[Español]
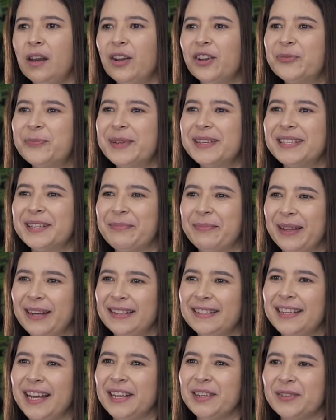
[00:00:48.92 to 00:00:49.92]
Los
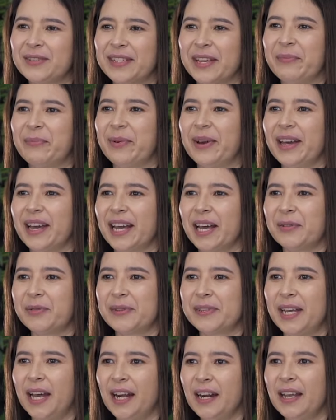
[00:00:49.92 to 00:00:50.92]
principales daños que puede
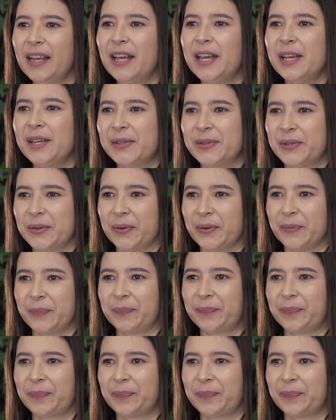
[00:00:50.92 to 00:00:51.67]
causar son